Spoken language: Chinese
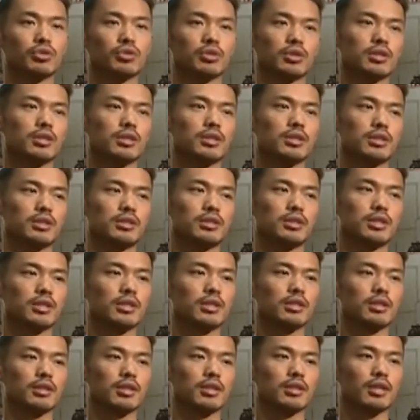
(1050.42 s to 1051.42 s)
啊，就
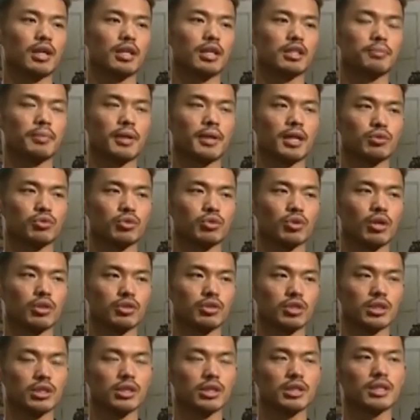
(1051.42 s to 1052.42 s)
是尽可能的还是把它
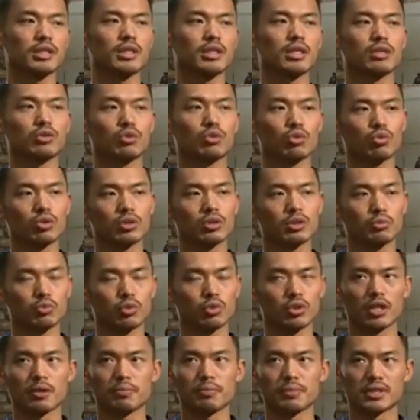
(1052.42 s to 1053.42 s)
做好，只是现在通
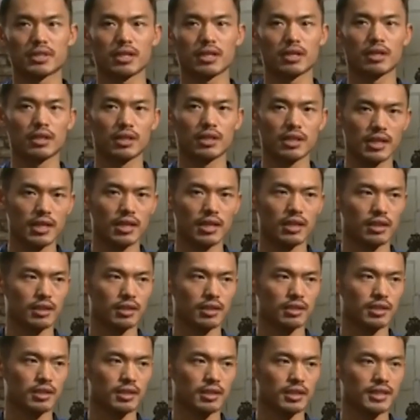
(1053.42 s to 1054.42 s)
过这么多年比赛的历
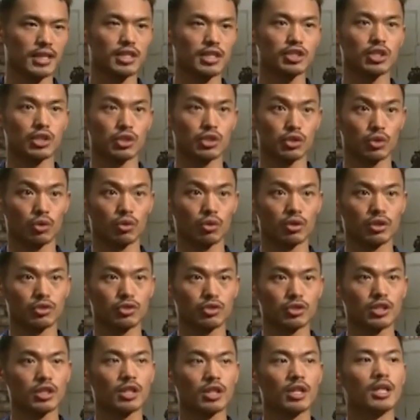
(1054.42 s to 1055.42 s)
练了，可能更加成
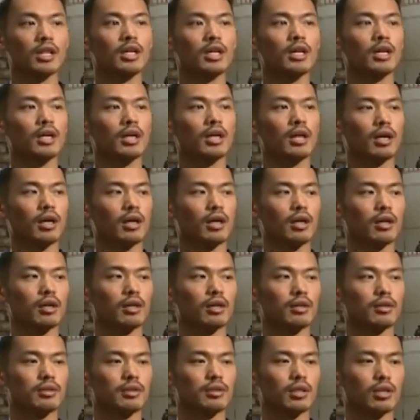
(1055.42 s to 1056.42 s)
熟了，就是，
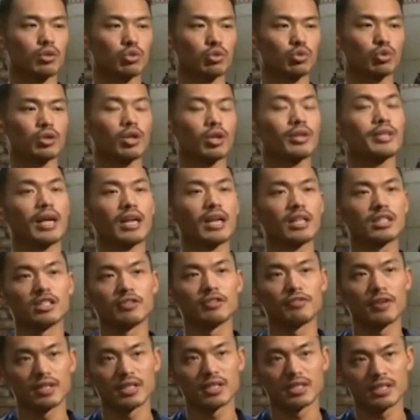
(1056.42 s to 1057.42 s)
呃，能够做到
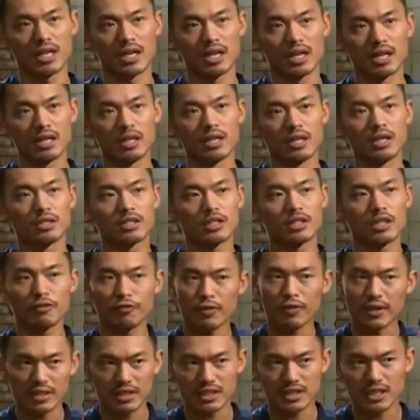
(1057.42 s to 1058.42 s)
拿得起放得下。
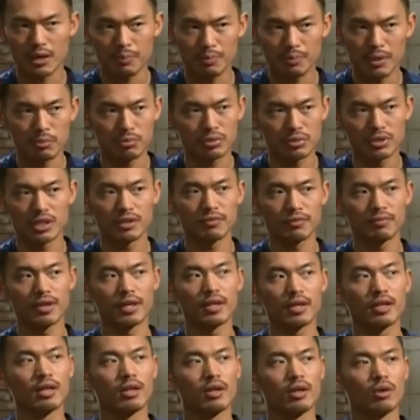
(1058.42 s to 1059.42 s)
这个放得下，并不
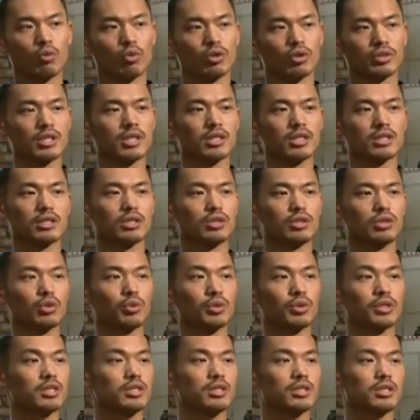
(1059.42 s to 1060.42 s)
是因为我这
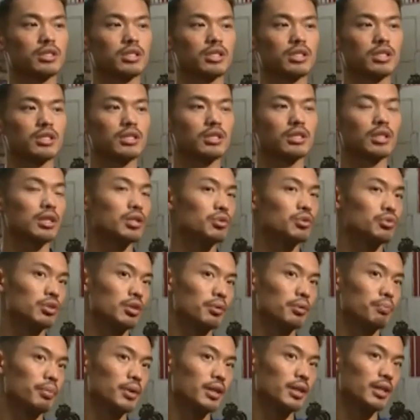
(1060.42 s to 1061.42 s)
次就会轻
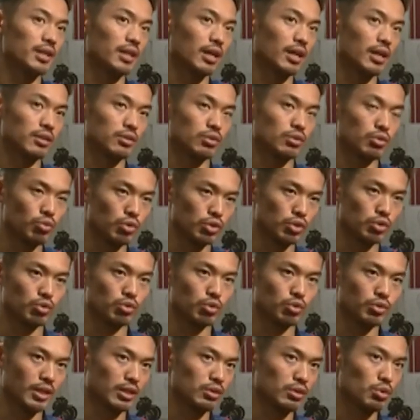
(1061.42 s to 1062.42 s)
而易举的被你拿
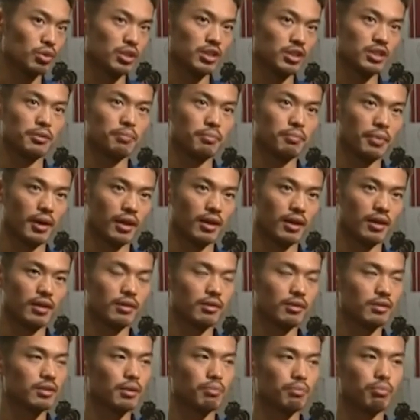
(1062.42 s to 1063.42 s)
从我手中拿走我的金
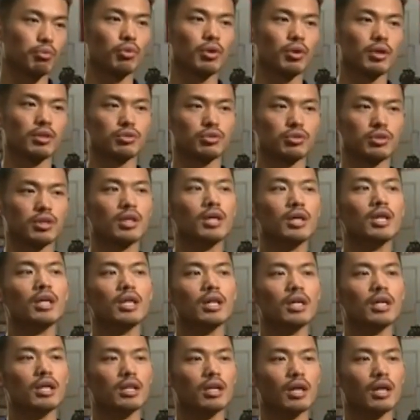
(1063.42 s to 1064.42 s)
牌，那不会，就
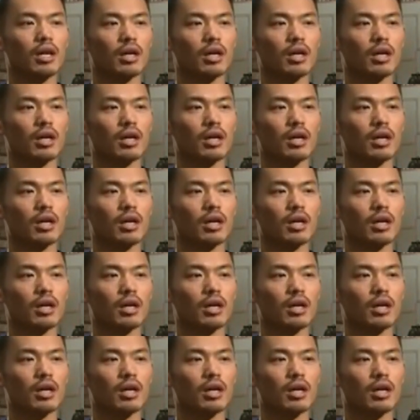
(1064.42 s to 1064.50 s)
是，